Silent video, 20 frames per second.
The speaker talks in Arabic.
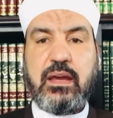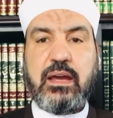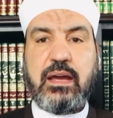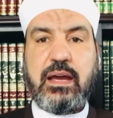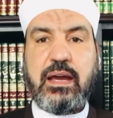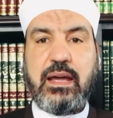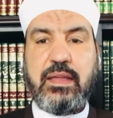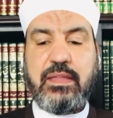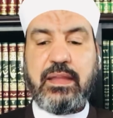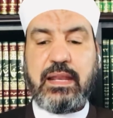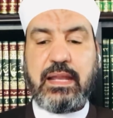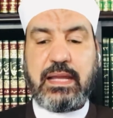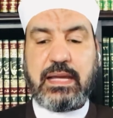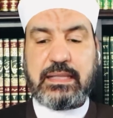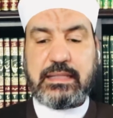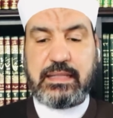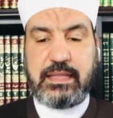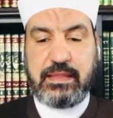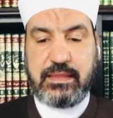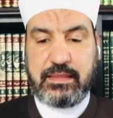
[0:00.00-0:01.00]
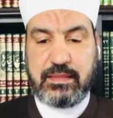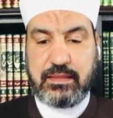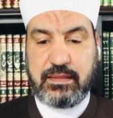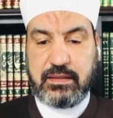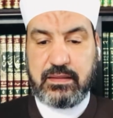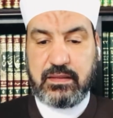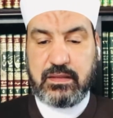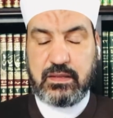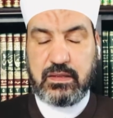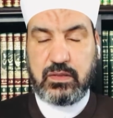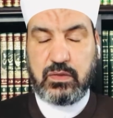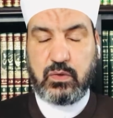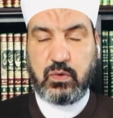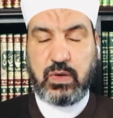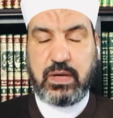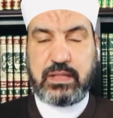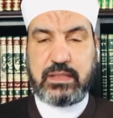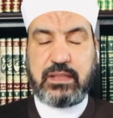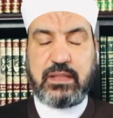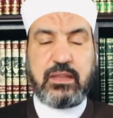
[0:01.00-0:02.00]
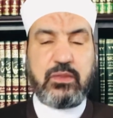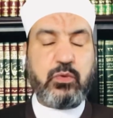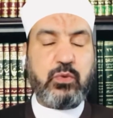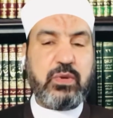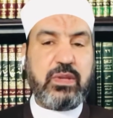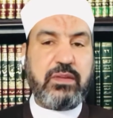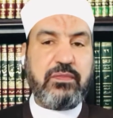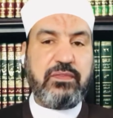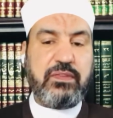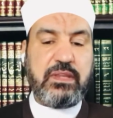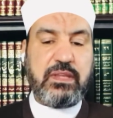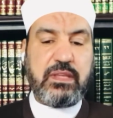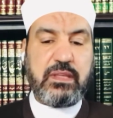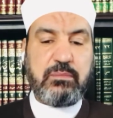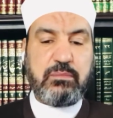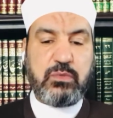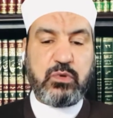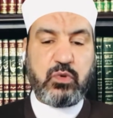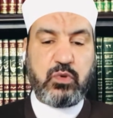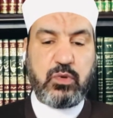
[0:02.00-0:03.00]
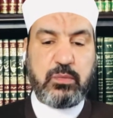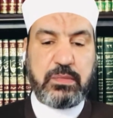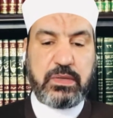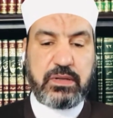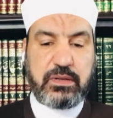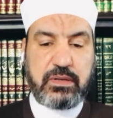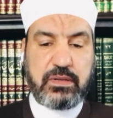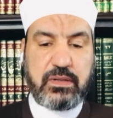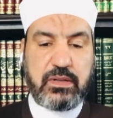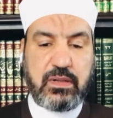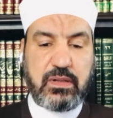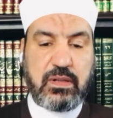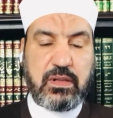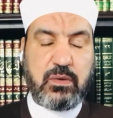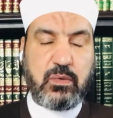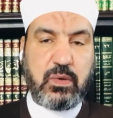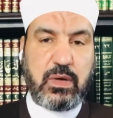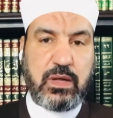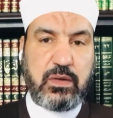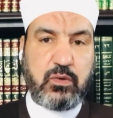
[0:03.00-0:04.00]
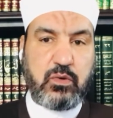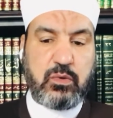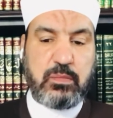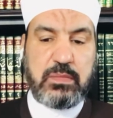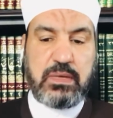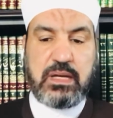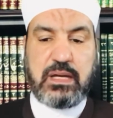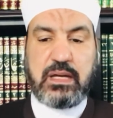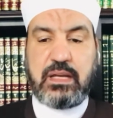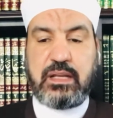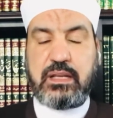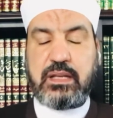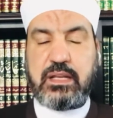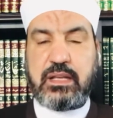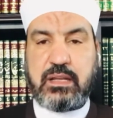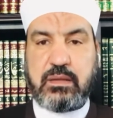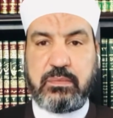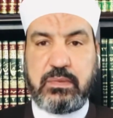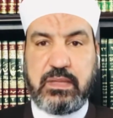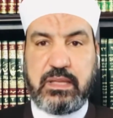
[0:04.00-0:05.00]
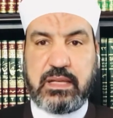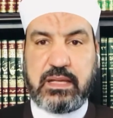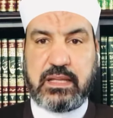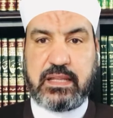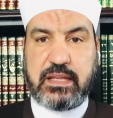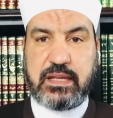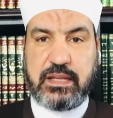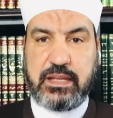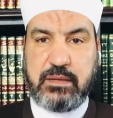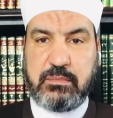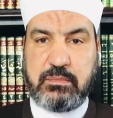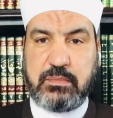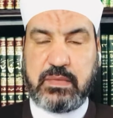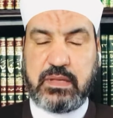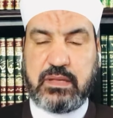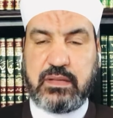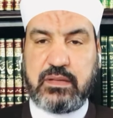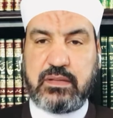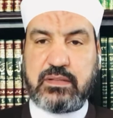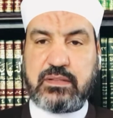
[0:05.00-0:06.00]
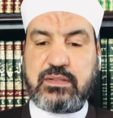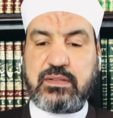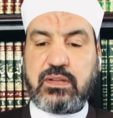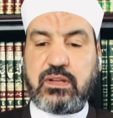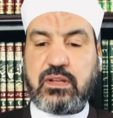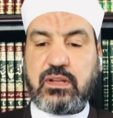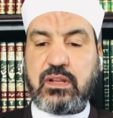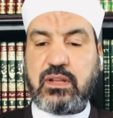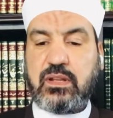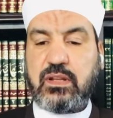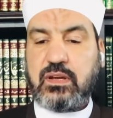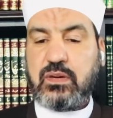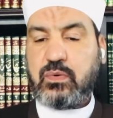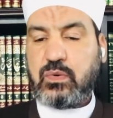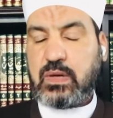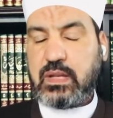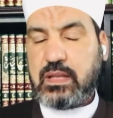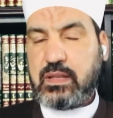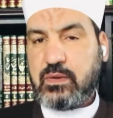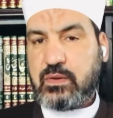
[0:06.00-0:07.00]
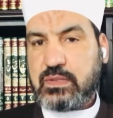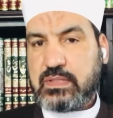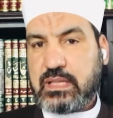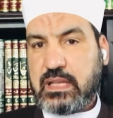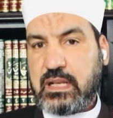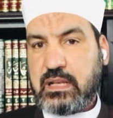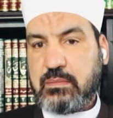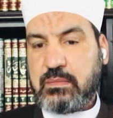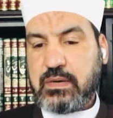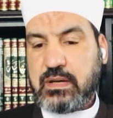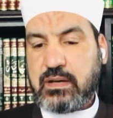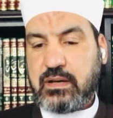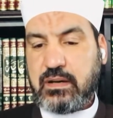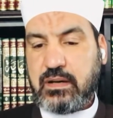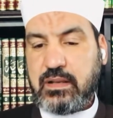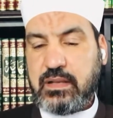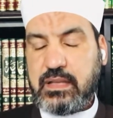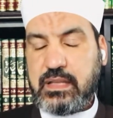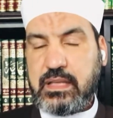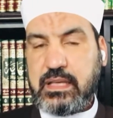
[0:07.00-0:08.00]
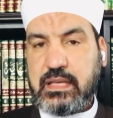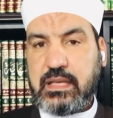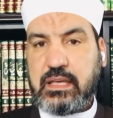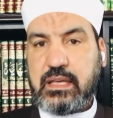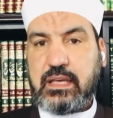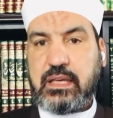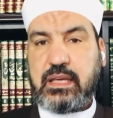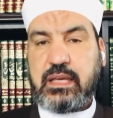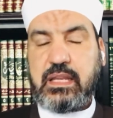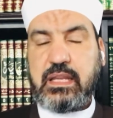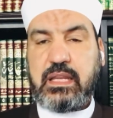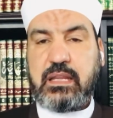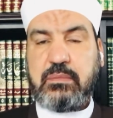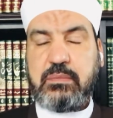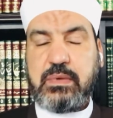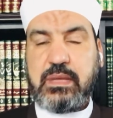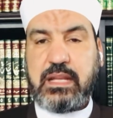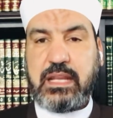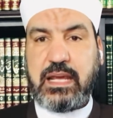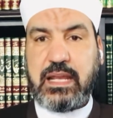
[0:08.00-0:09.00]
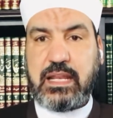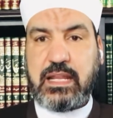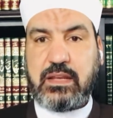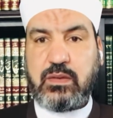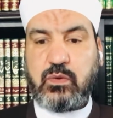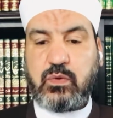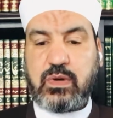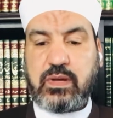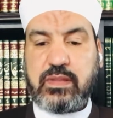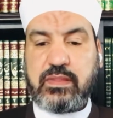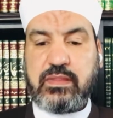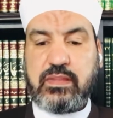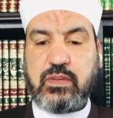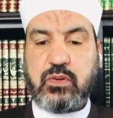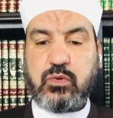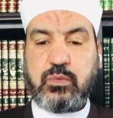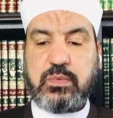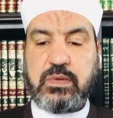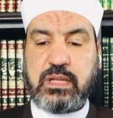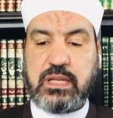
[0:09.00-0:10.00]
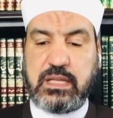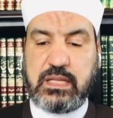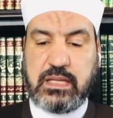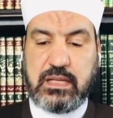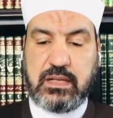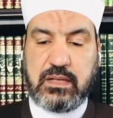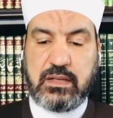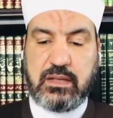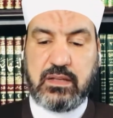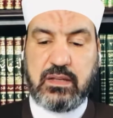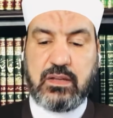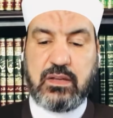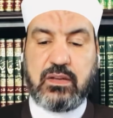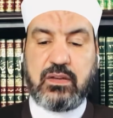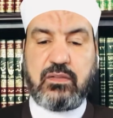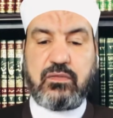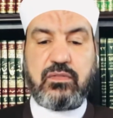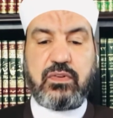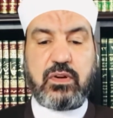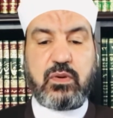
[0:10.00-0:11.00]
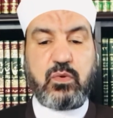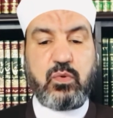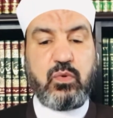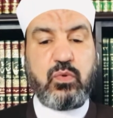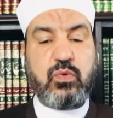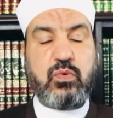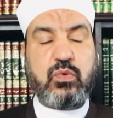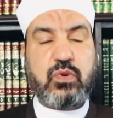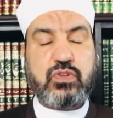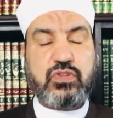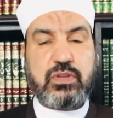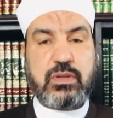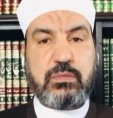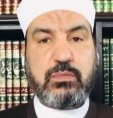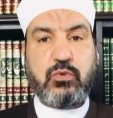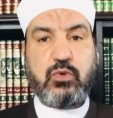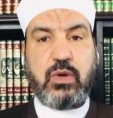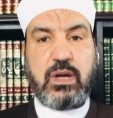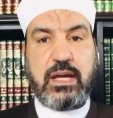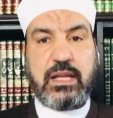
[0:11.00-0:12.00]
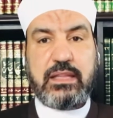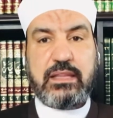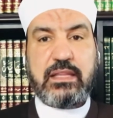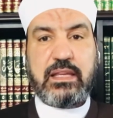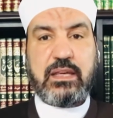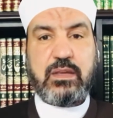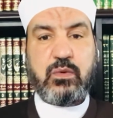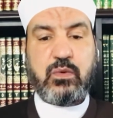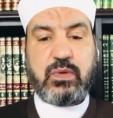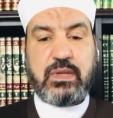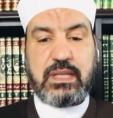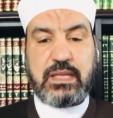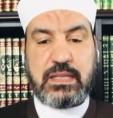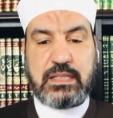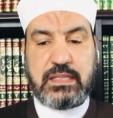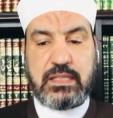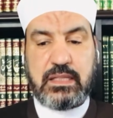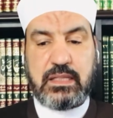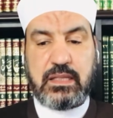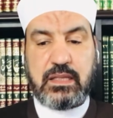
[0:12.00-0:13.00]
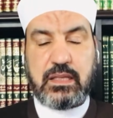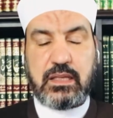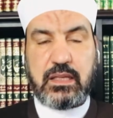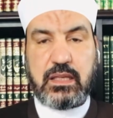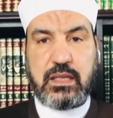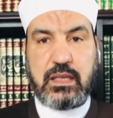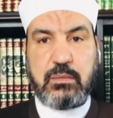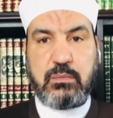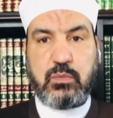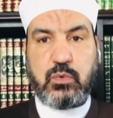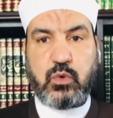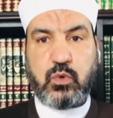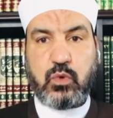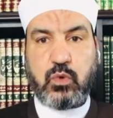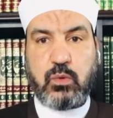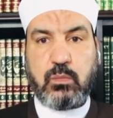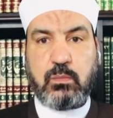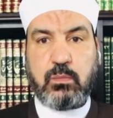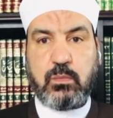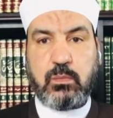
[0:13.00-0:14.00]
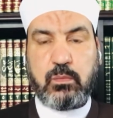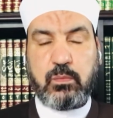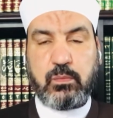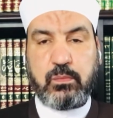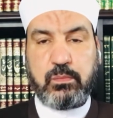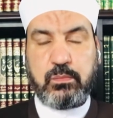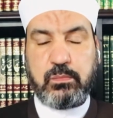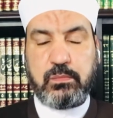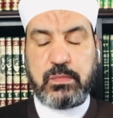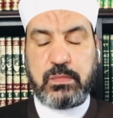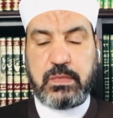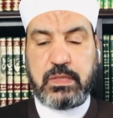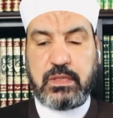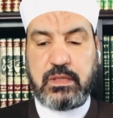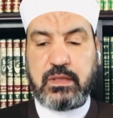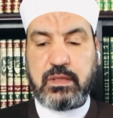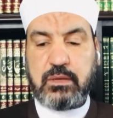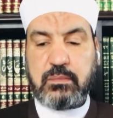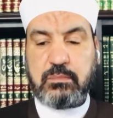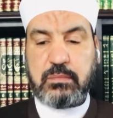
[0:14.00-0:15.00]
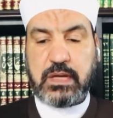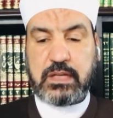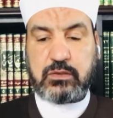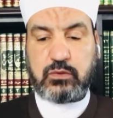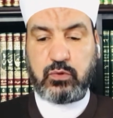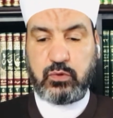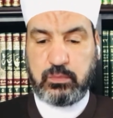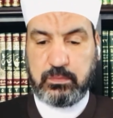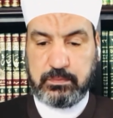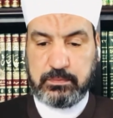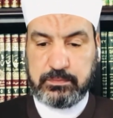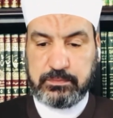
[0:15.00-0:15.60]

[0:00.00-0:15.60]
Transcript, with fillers: هذا الحديث يحدثنا فيه ابن عمر رضي الله عنهما أن النبي الكريم صلى الله عليه وسلم قال إن بلالا يؤذن بليل فكلوا واشربوا حتى ينادي ابن أم مكتوم